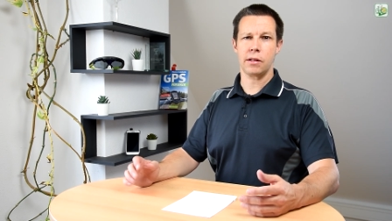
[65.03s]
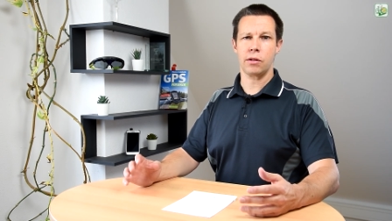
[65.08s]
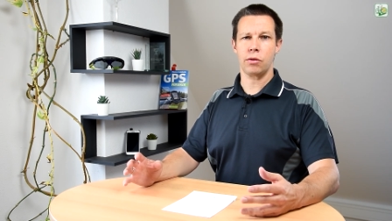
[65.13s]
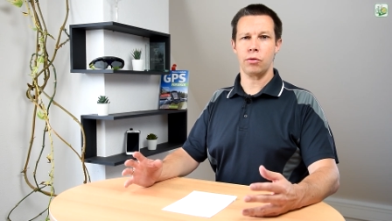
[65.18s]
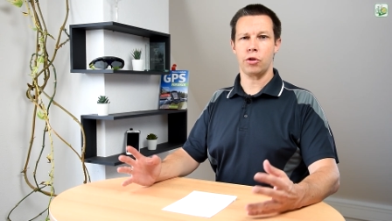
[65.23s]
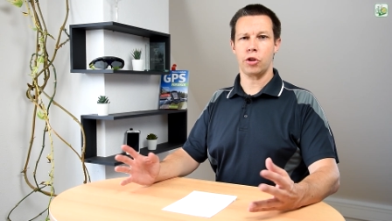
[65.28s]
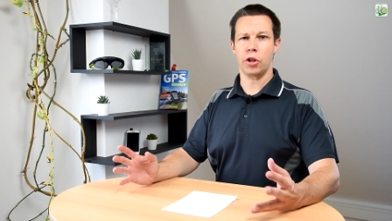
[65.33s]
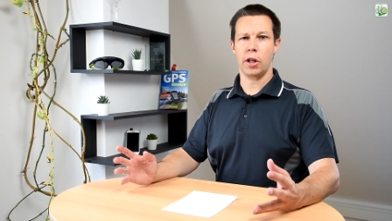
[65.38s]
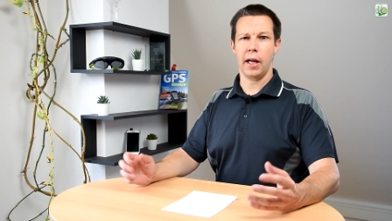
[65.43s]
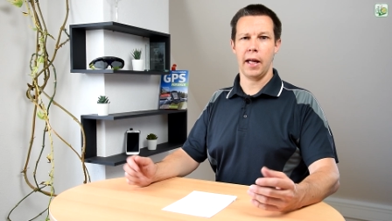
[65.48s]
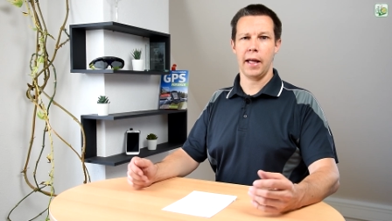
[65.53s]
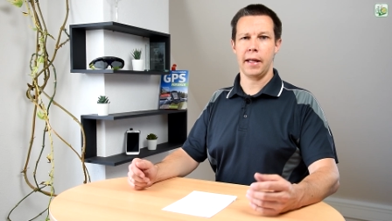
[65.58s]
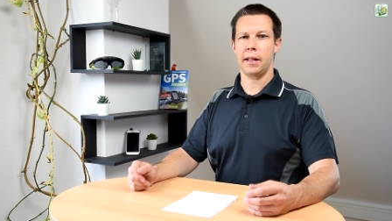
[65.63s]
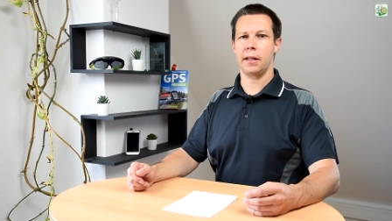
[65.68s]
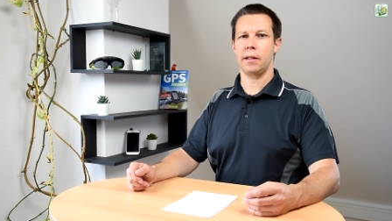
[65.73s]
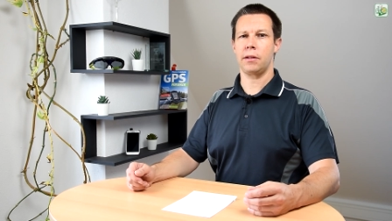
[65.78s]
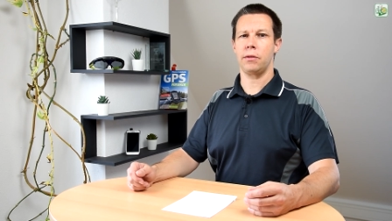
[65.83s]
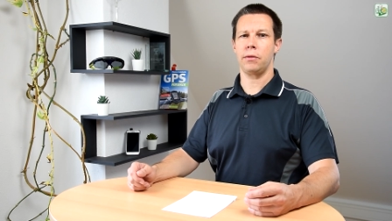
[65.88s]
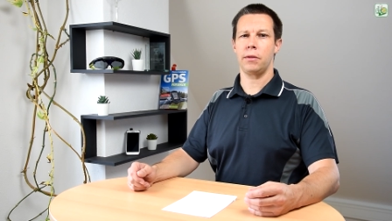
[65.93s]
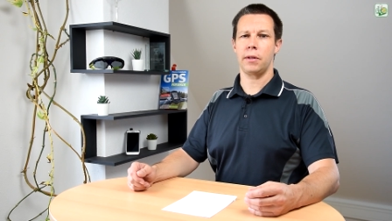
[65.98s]
zu
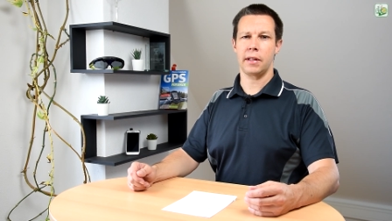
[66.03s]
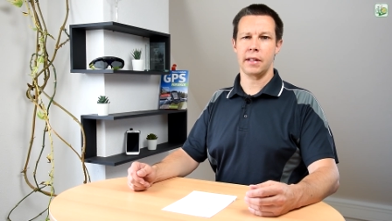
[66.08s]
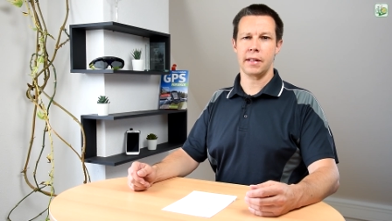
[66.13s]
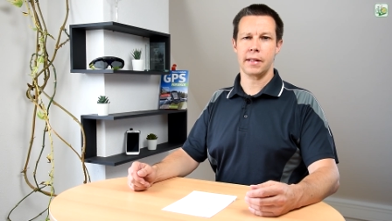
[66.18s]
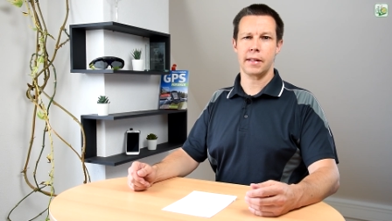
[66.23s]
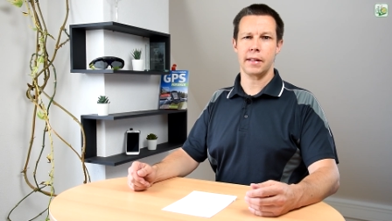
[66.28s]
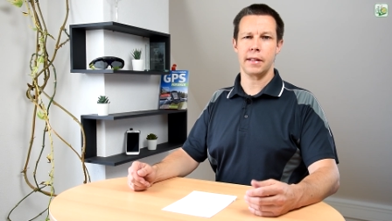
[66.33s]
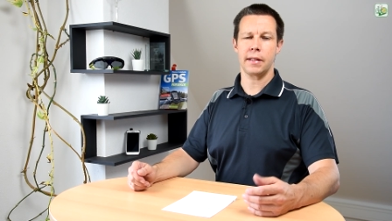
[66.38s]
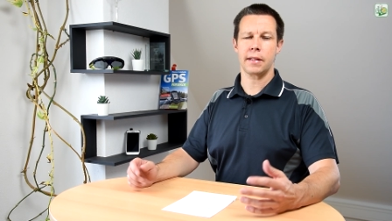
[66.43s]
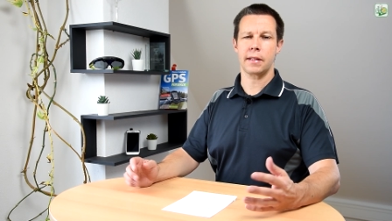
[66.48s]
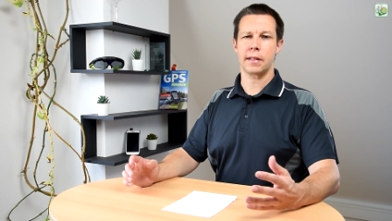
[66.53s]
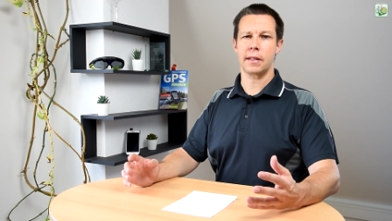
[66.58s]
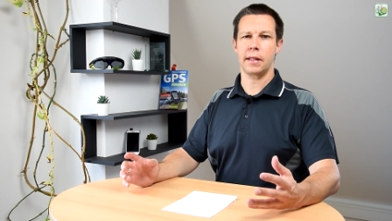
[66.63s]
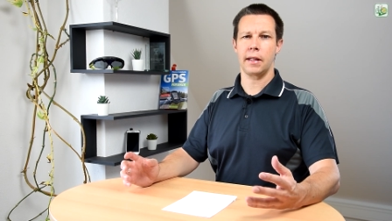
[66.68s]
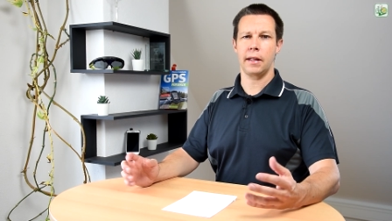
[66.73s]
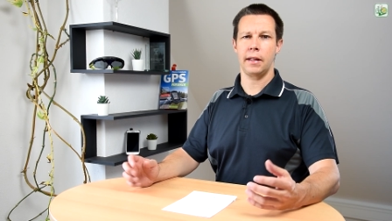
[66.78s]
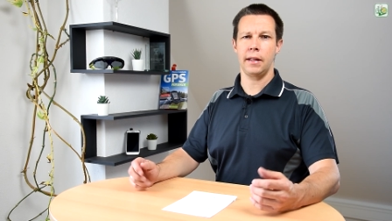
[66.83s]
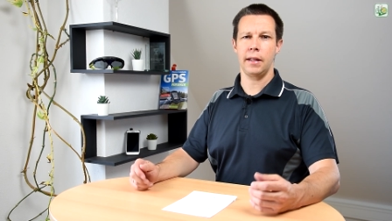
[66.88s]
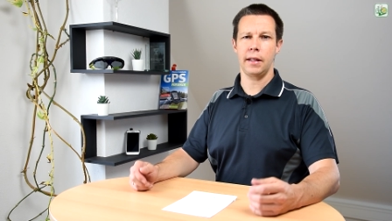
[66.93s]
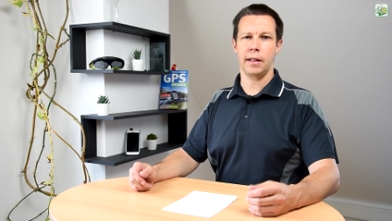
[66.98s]
schlecht und das ist
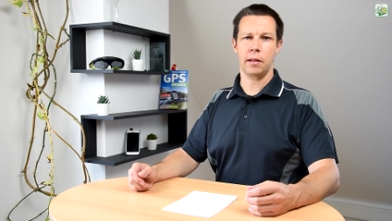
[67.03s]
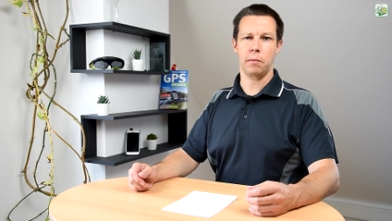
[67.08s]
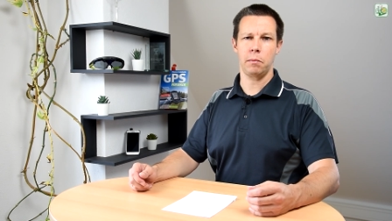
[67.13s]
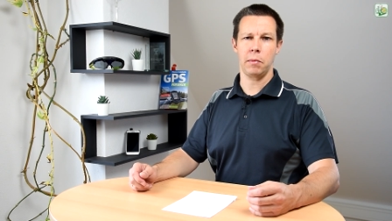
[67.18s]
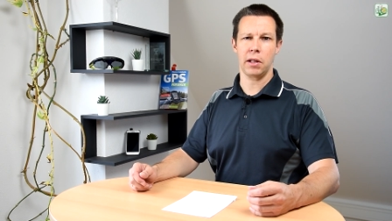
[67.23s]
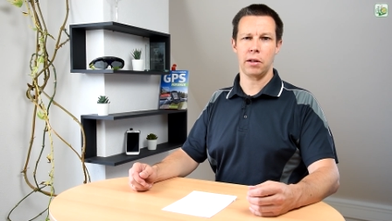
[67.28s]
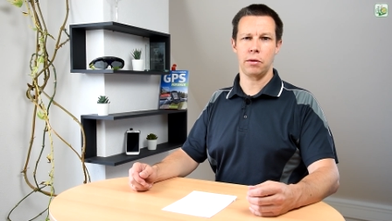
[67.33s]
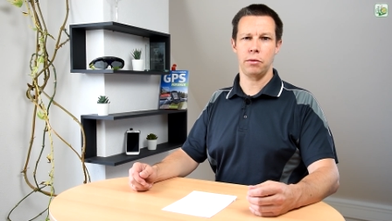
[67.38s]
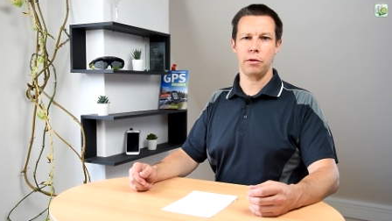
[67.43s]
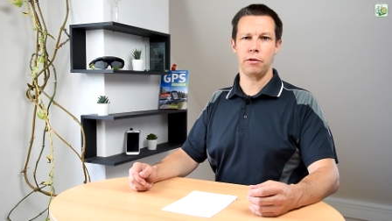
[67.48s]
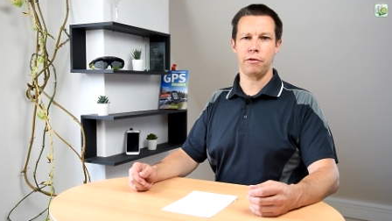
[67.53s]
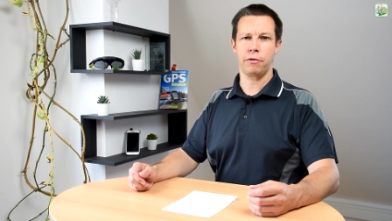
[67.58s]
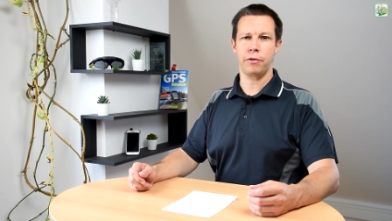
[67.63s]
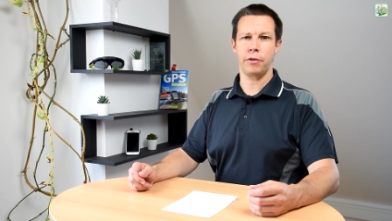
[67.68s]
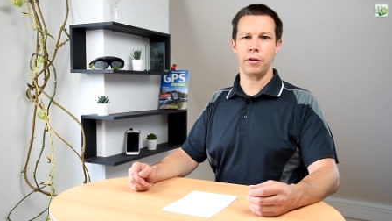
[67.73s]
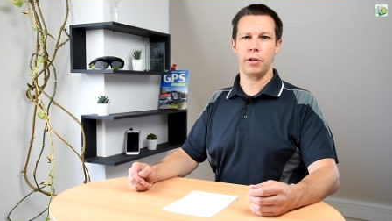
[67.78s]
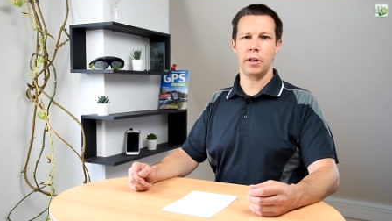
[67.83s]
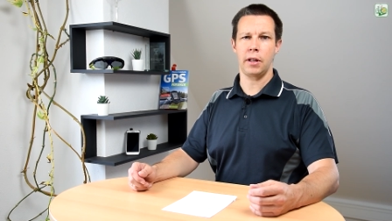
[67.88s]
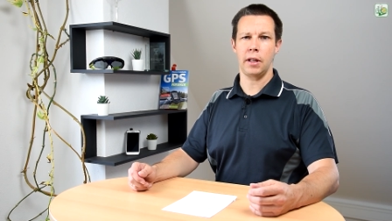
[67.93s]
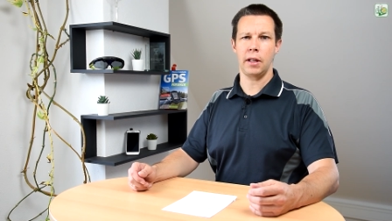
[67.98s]
dann nicht mehr gut
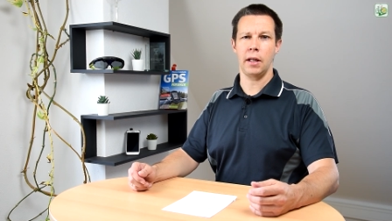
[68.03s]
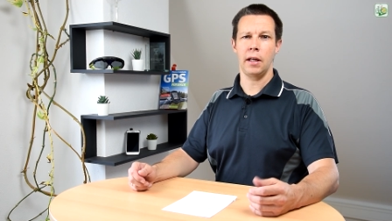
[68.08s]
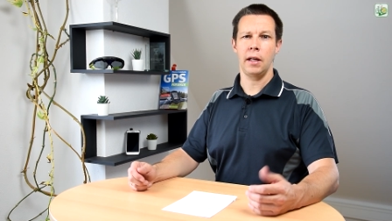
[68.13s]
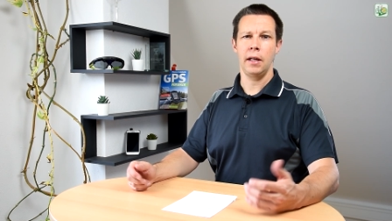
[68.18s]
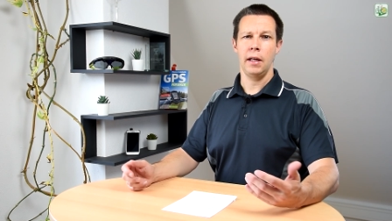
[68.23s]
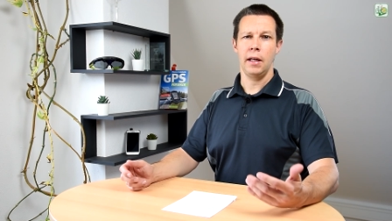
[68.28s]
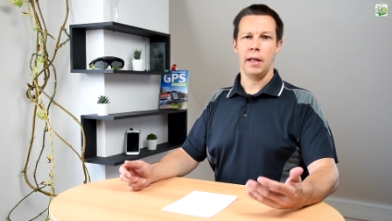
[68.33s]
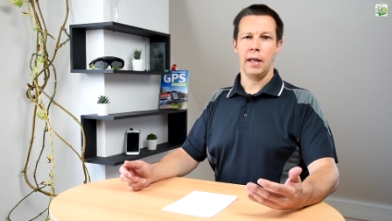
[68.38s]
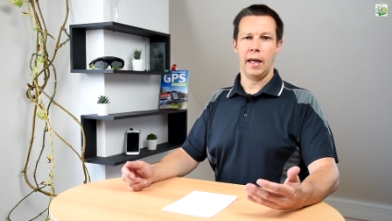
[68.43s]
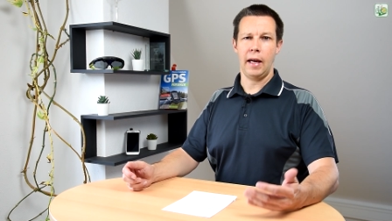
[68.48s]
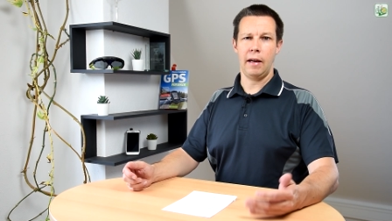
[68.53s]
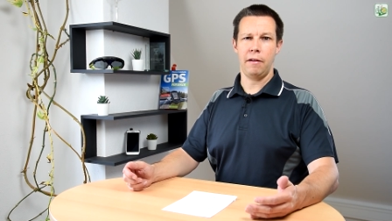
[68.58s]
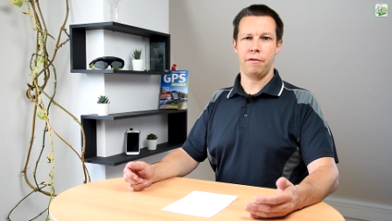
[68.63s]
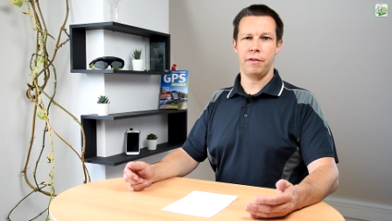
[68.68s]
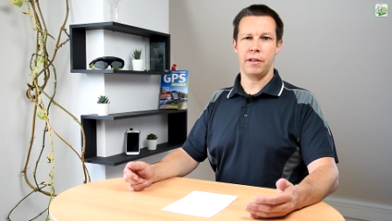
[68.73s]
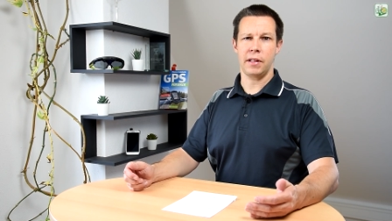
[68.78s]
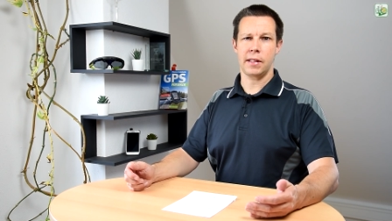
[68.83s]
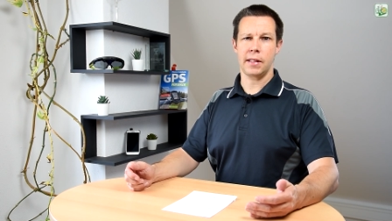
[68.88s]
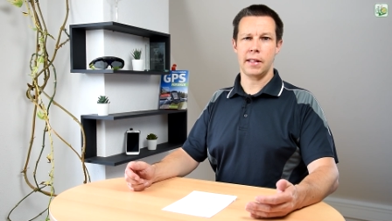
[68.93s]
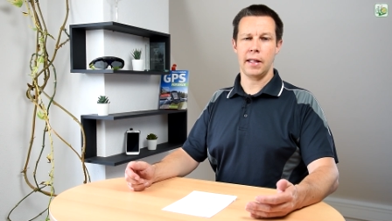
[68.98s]
für die
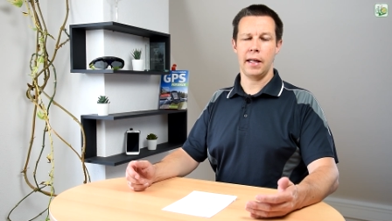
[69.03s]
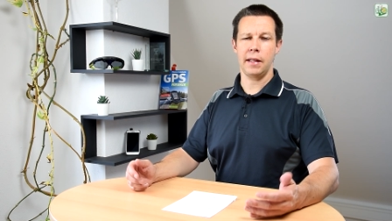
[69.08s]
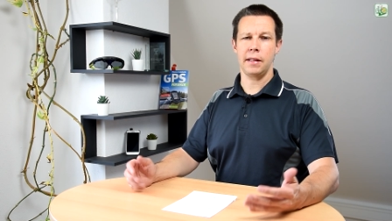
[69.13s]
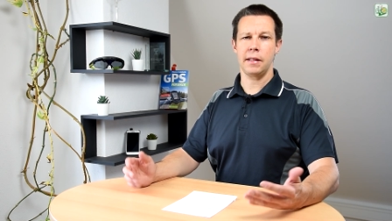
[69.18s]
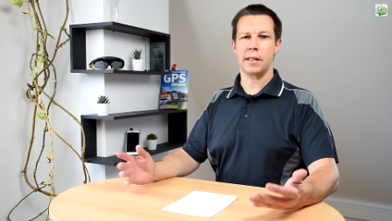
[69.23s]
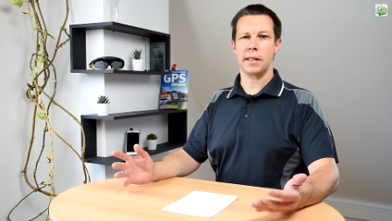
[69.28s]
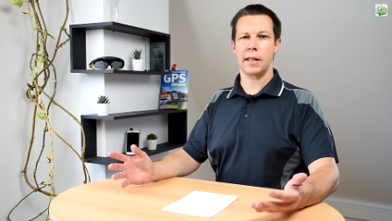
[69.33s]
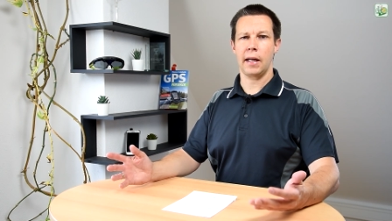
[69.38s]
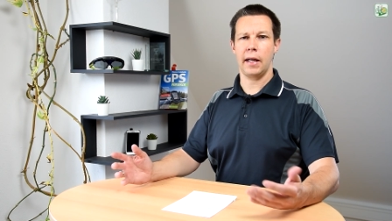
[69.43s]
Effizienz.